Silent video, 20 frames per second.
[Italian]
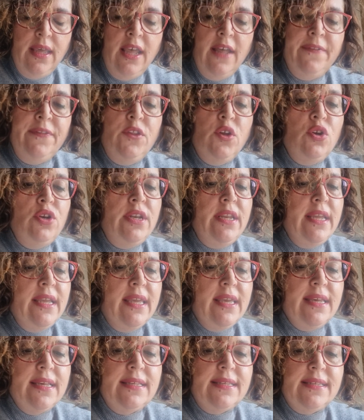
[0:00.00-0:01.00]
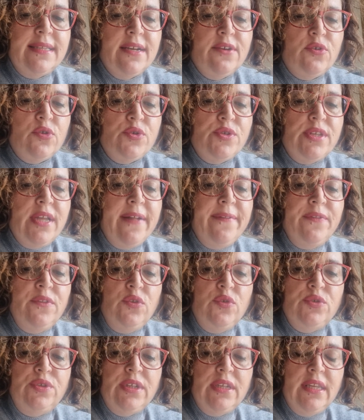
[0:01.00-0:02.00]
Donne che è
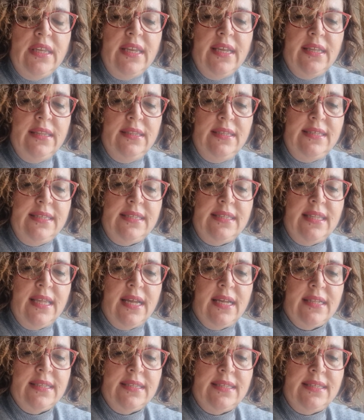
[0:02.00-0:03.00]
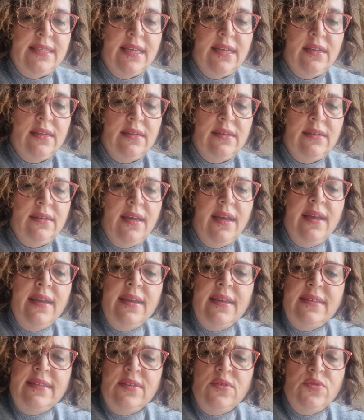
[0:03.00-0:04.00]
sacrosanto tenere a distanza,
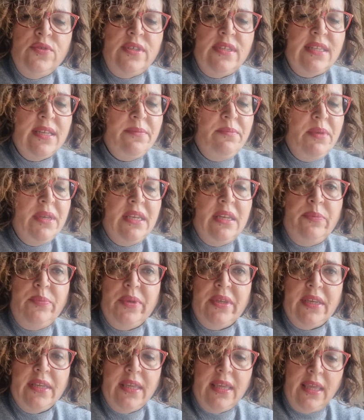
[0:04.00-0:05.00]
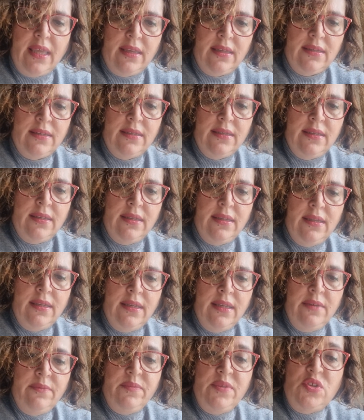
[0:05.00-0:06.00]
anche se non si sa bene perché,
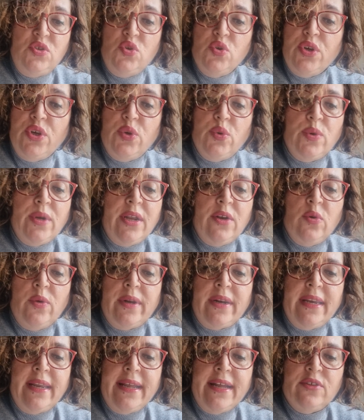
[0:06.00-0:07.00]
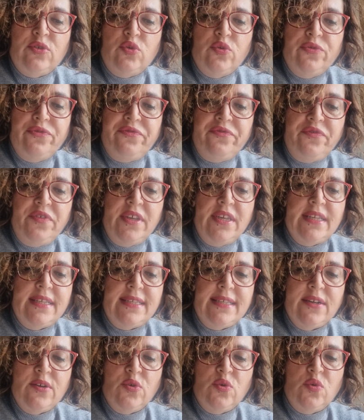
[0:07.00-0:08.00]
visto che non hanno arrecato
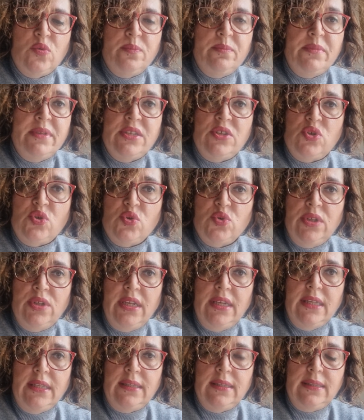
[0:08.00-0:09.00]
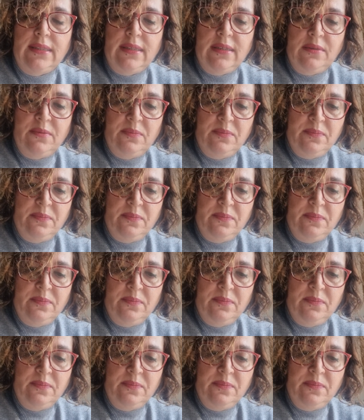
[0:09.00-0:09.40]
offesa o commesso delitti.